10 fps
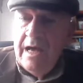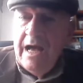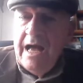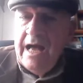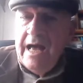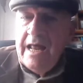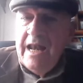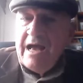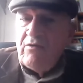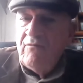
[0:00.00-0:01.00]
a
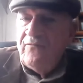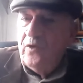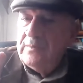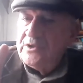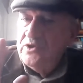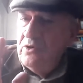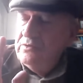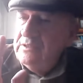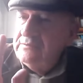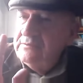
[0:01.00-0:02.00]
la
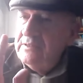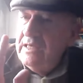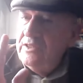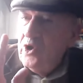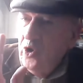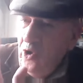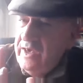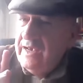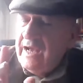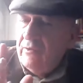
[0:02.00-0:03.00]
conformación
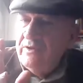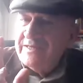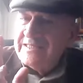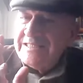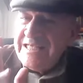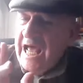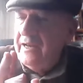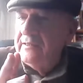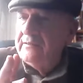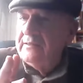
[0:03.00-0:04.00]
ideológica
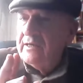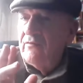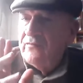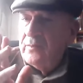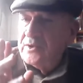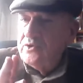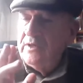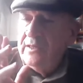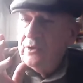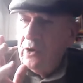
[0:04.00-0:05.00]
universal, de conformación
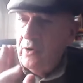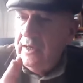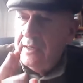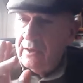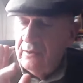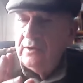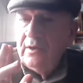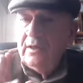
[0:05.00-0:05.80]
ideológica, ¿no?